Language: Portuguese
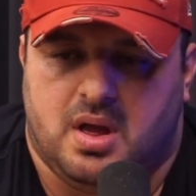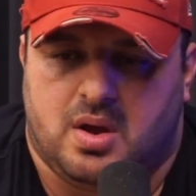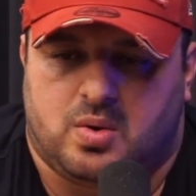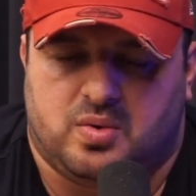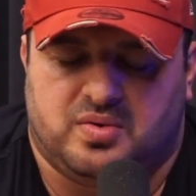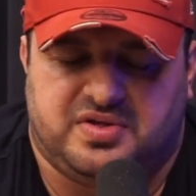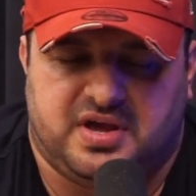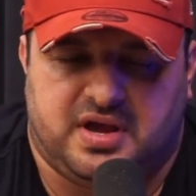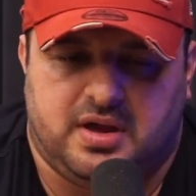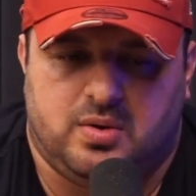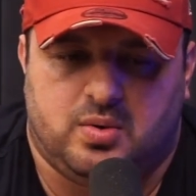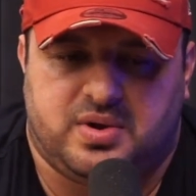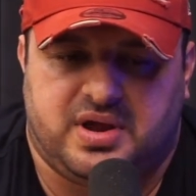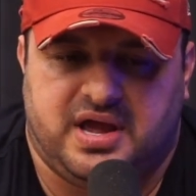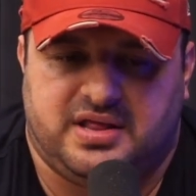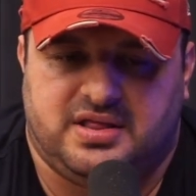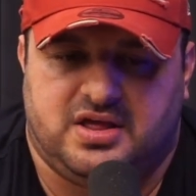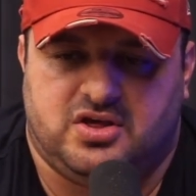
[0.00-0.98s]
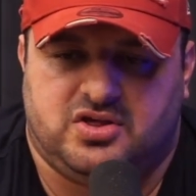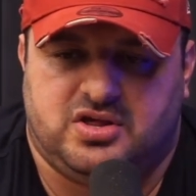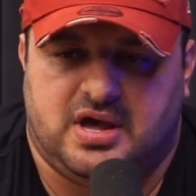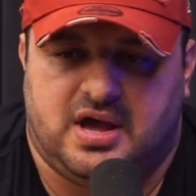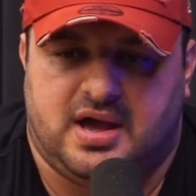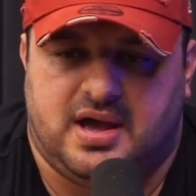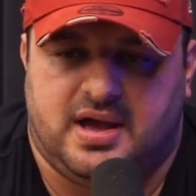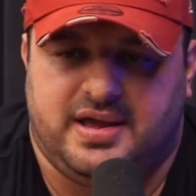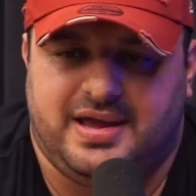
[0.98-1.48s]
Conseguiram o quê?
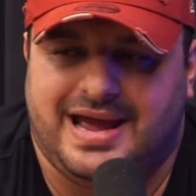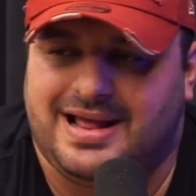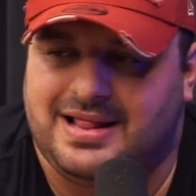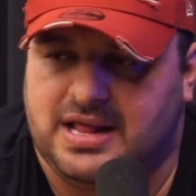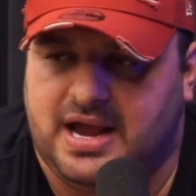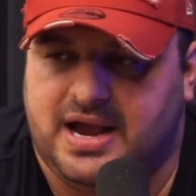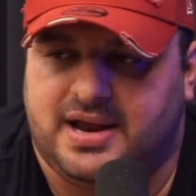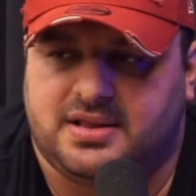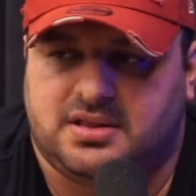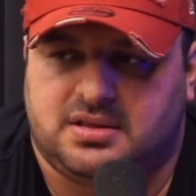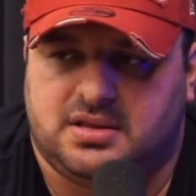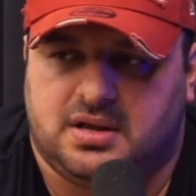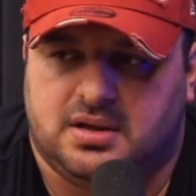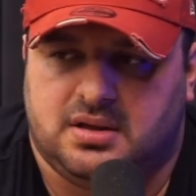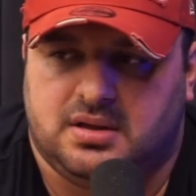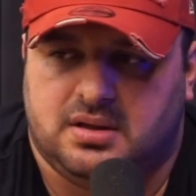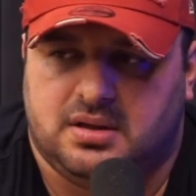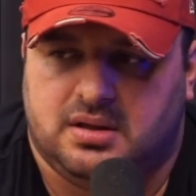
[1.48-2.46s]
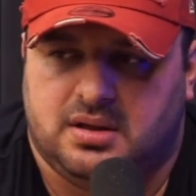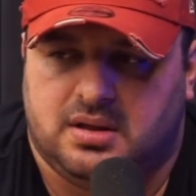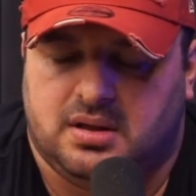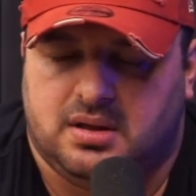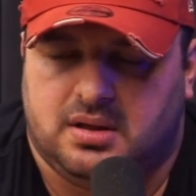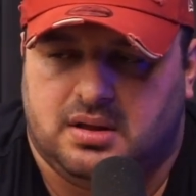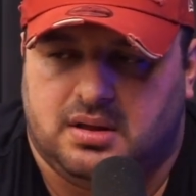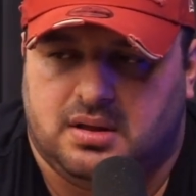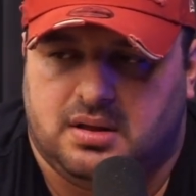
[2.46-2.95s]
Deixar em alerta.
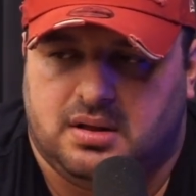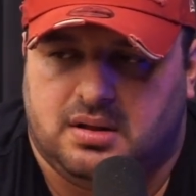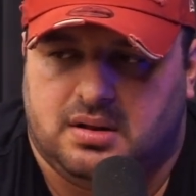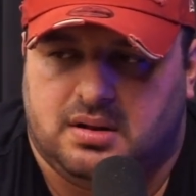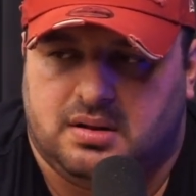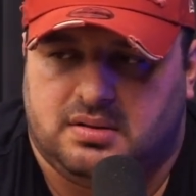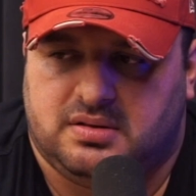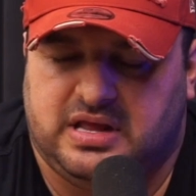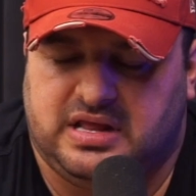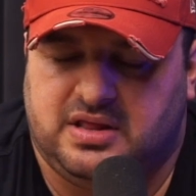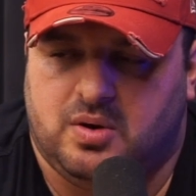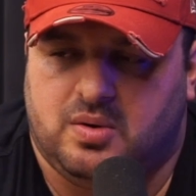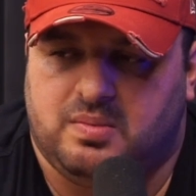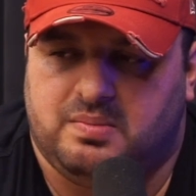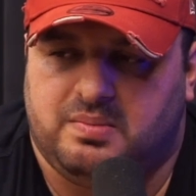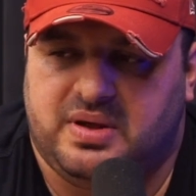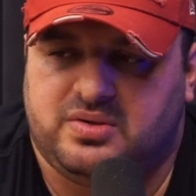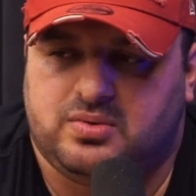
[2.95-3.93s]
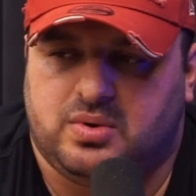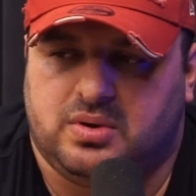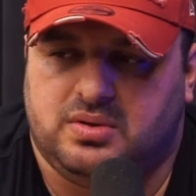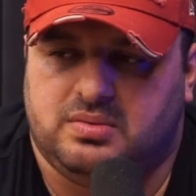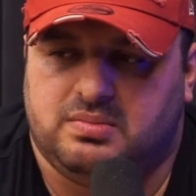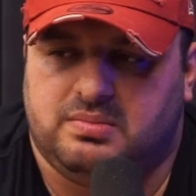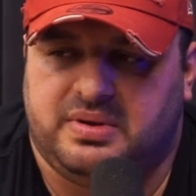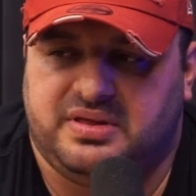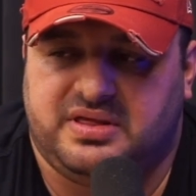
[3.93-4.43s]
Entendeu? Mas
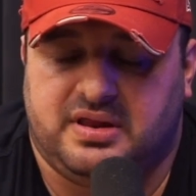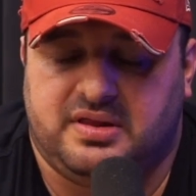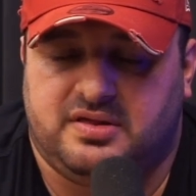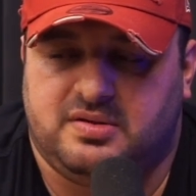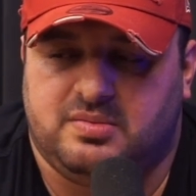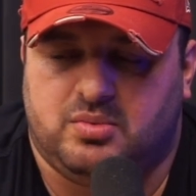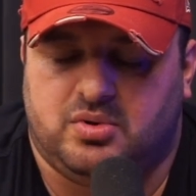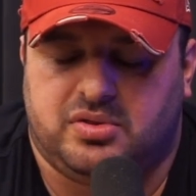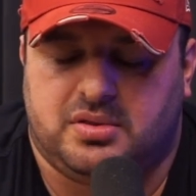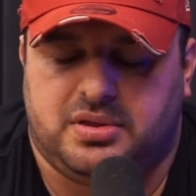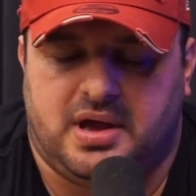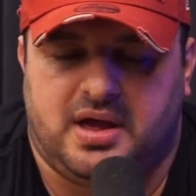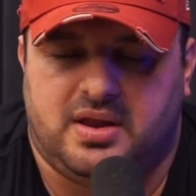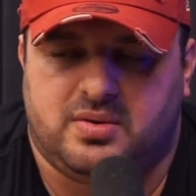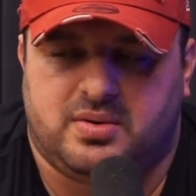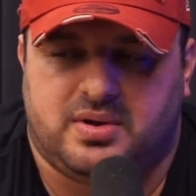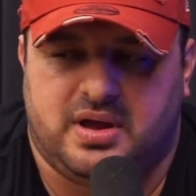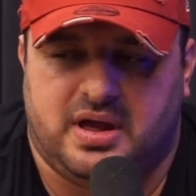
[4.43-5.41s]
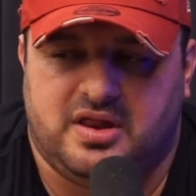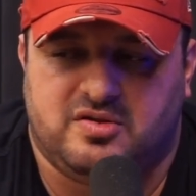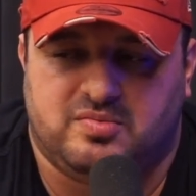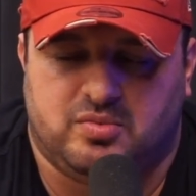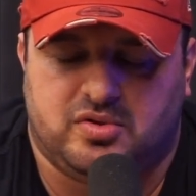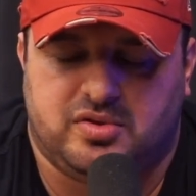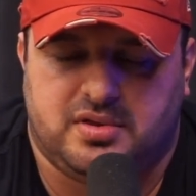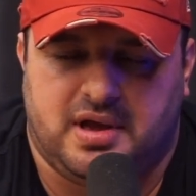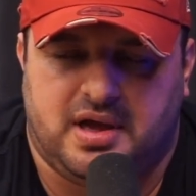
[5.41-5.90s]
quando. Mas eles se mostraram. Eles
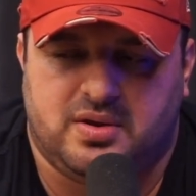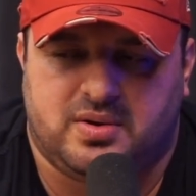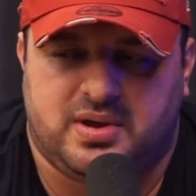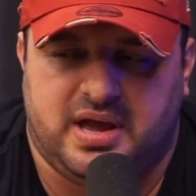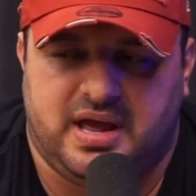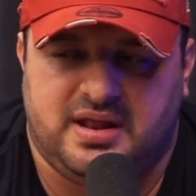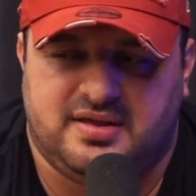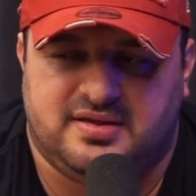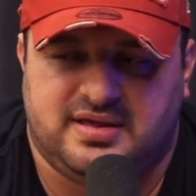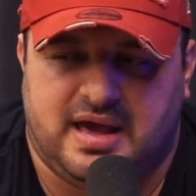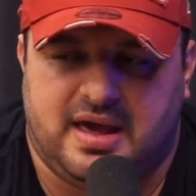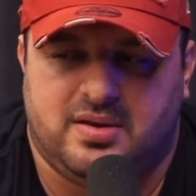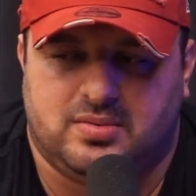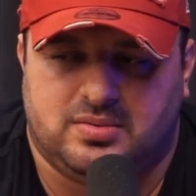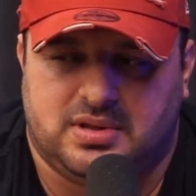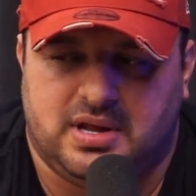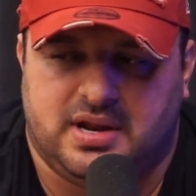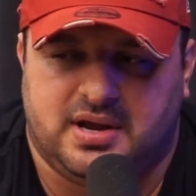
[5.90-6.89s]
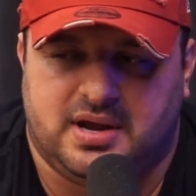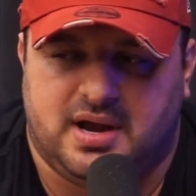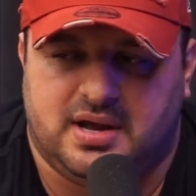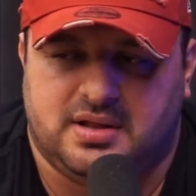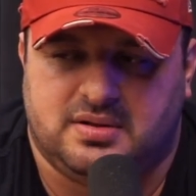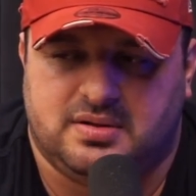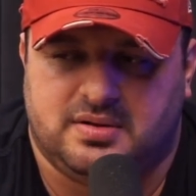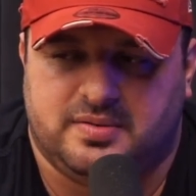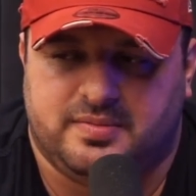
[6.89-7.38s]
mostraram quem eles eram, tá
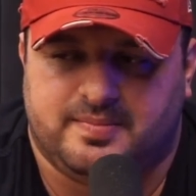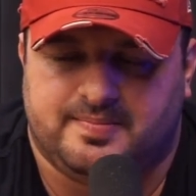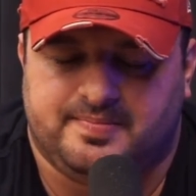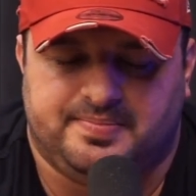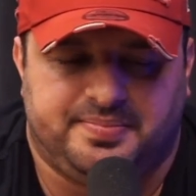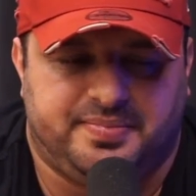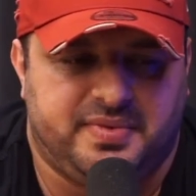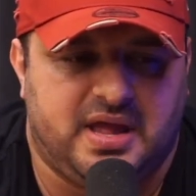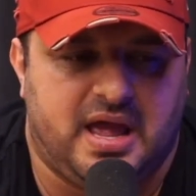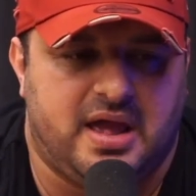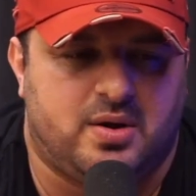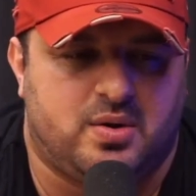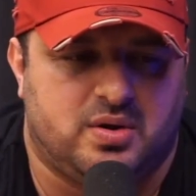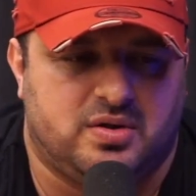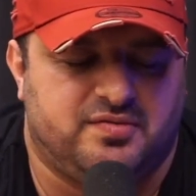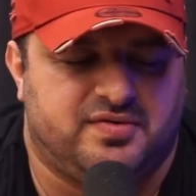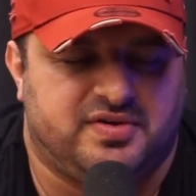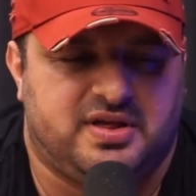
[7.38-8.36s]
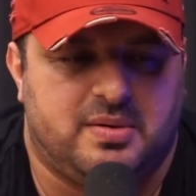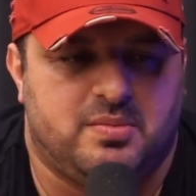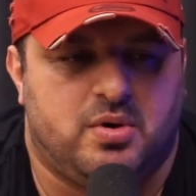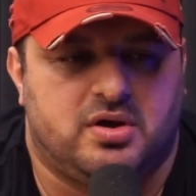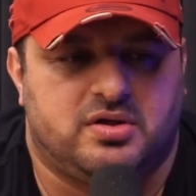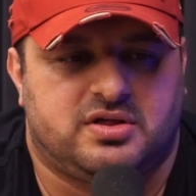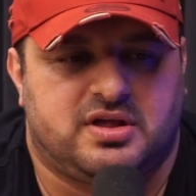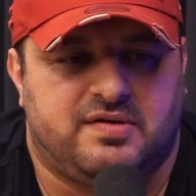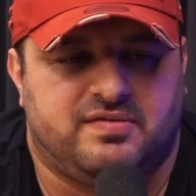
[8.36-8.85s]
ligado? E aí, quando você
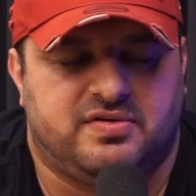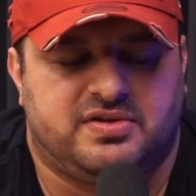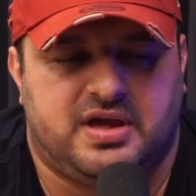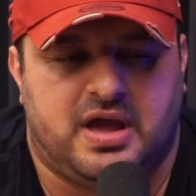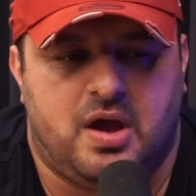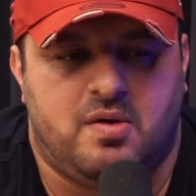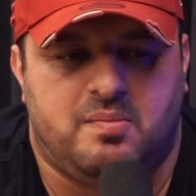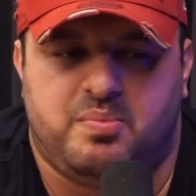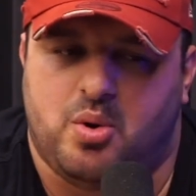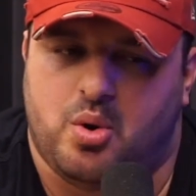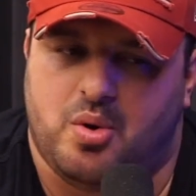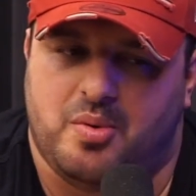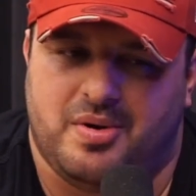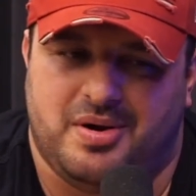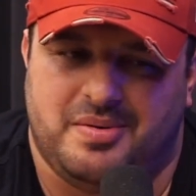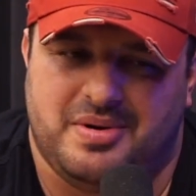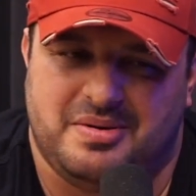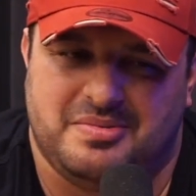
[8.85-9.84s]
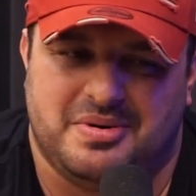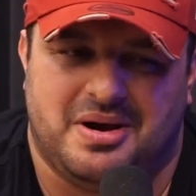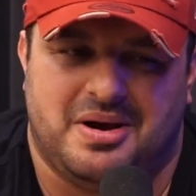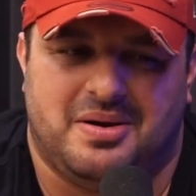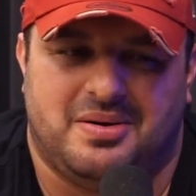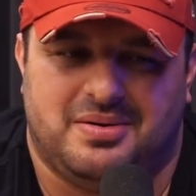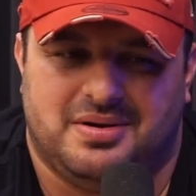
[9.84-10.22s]
mostra quem você é, porra, meu irmão.